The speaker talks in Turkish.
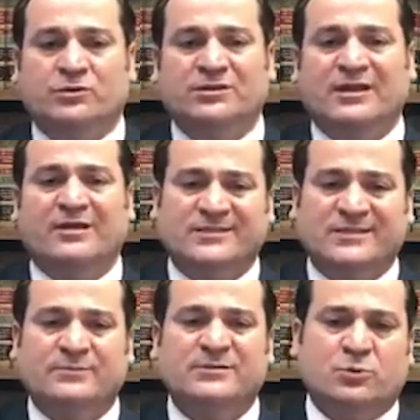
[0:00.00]
ki
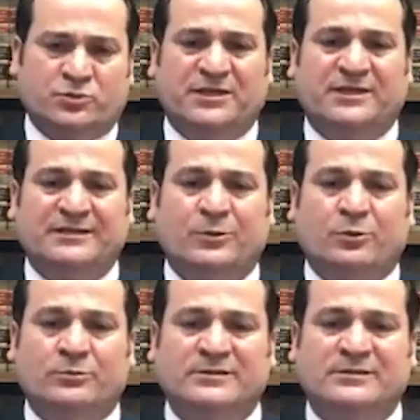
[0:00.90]
tavsiyemiz o şekilde
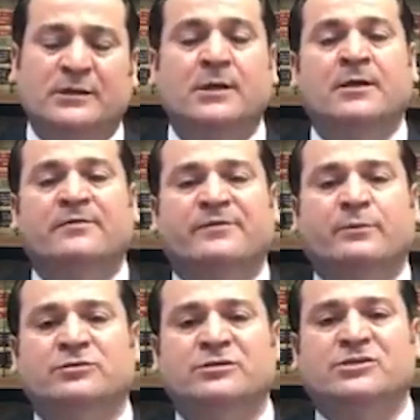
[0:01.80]
olması ve
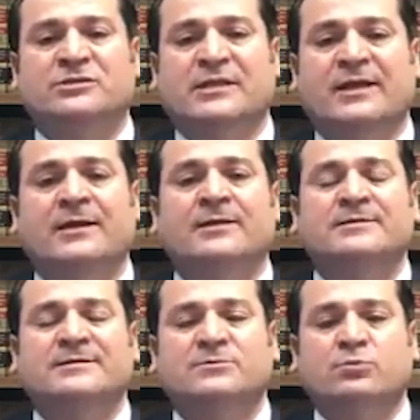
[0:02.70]
bunun için de
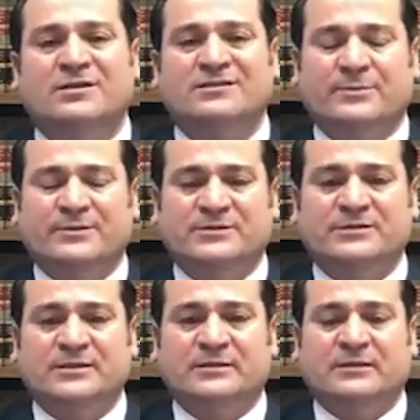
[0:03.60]
siz
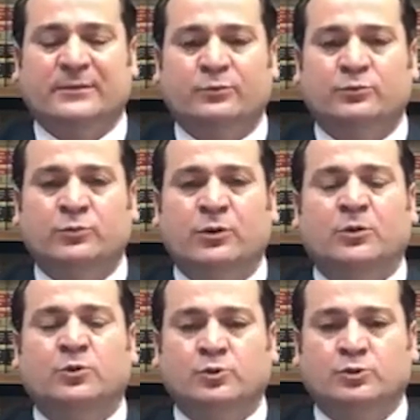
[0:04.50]
muhasebecinizle de tabii bunu
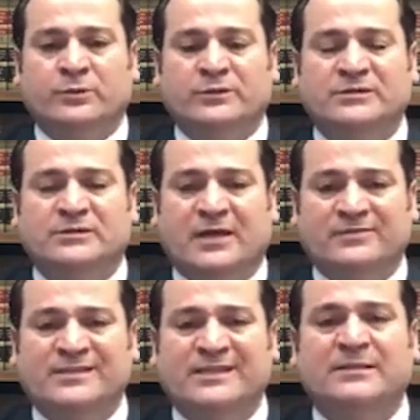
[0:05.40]
konuşmanızı
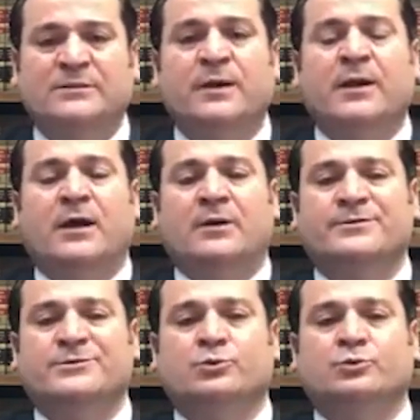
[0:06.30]
tavsiye ederim.
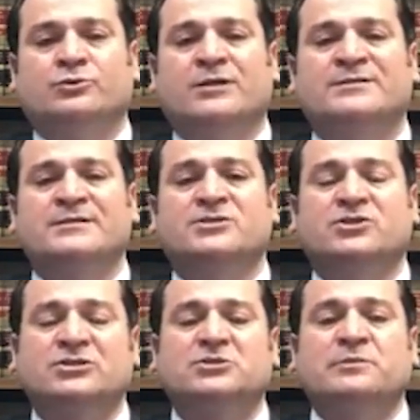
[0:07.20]
Ama sonuçta siz
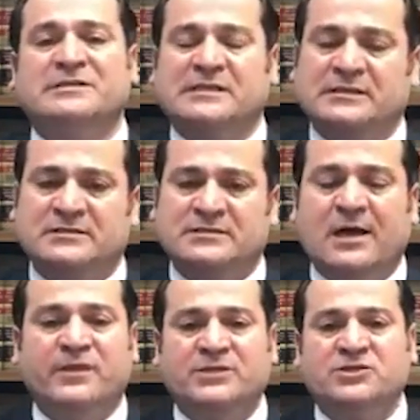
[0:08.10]
çalışmasanız
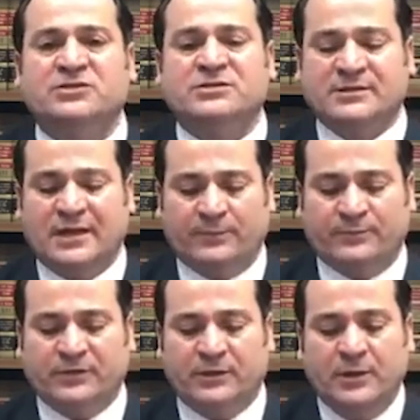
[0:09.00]
da eşinizin
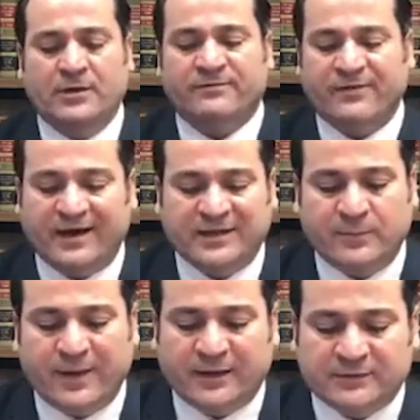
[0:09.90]
yaptığı
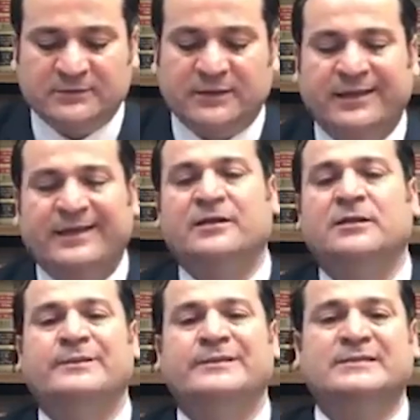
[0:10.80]
vergi beyanında yer
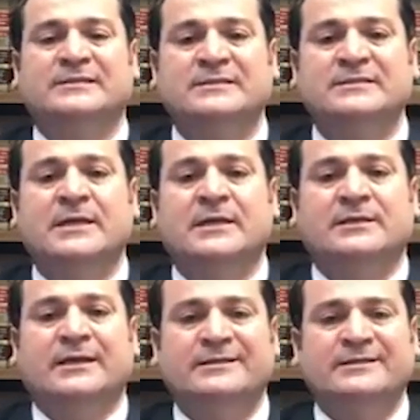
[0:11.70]
alabilirsiniz.
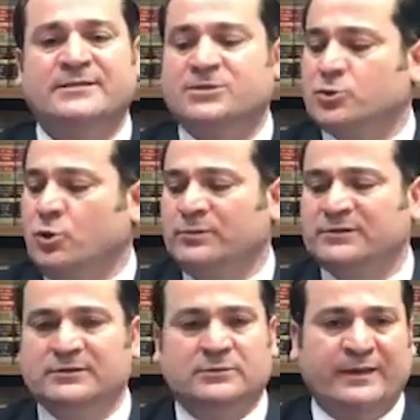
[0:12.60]
Geliriniz hiç
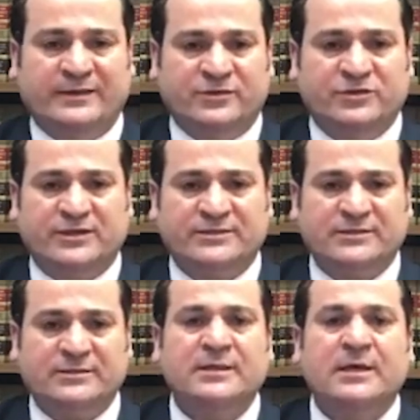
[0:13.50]
olmadığını
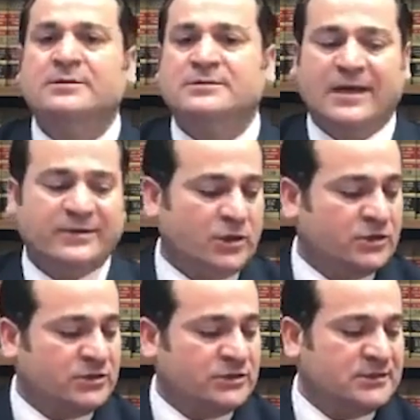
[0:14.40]
belirteceksiniz. Sadece
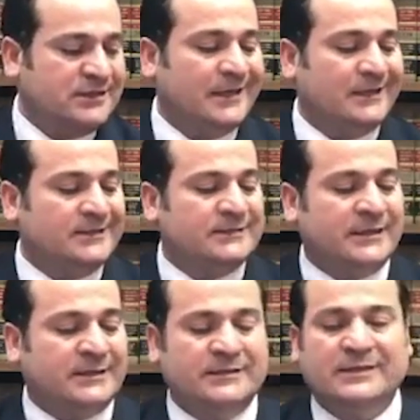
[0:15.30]
eşinizin
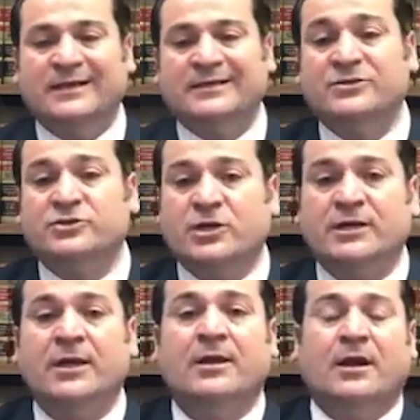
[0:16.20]
gelirinden
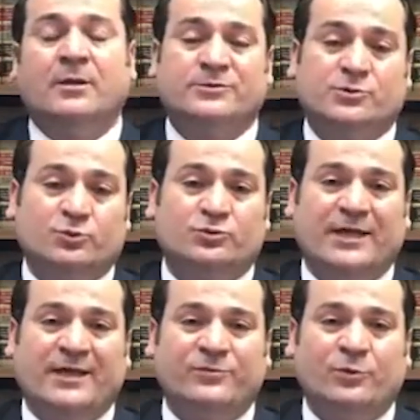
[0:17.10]
ilerlenecek ama
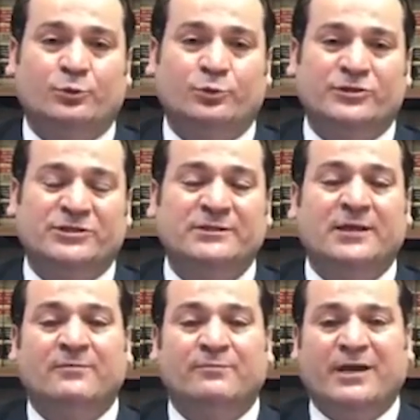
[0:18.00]
sonuçta evli olduğu için
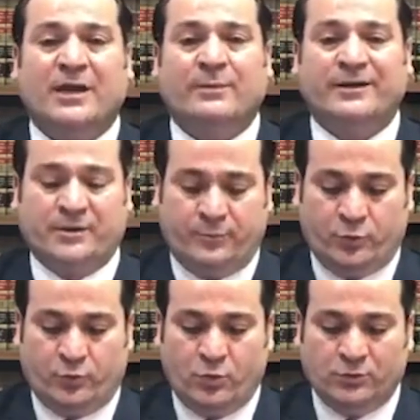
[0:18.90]
beraber
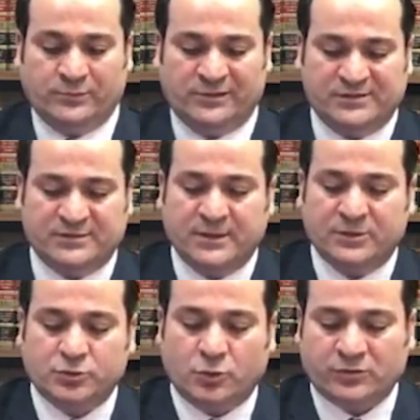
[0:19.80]
yapıyor olmanız
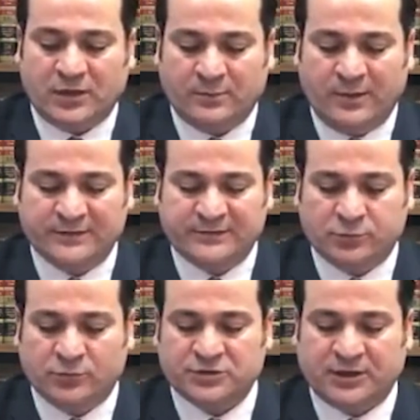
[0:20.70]
çok daha
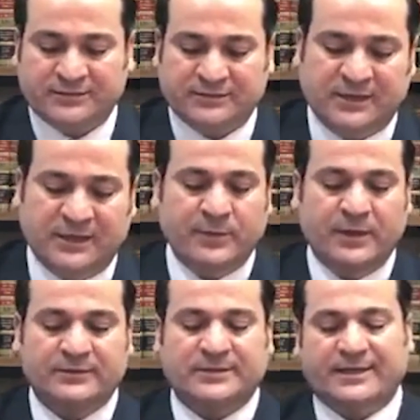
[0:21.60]
mantıklı olacaktır deyip
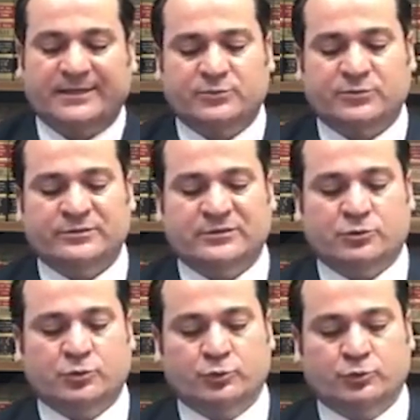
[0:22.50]
takipçimizin
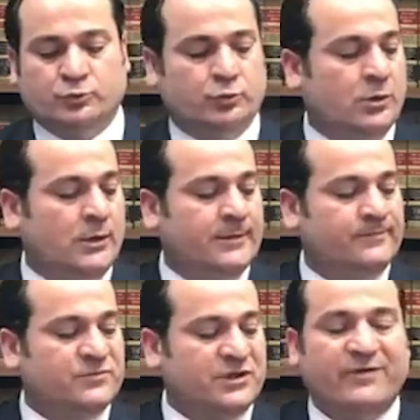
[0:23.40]
sorusunu
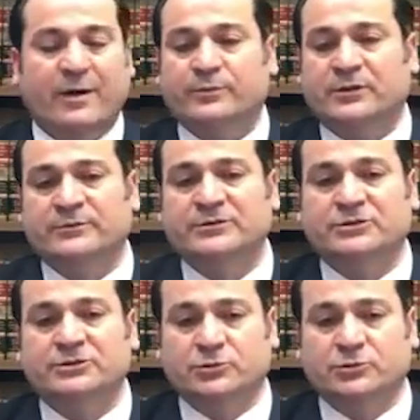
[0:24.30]
cevaplamış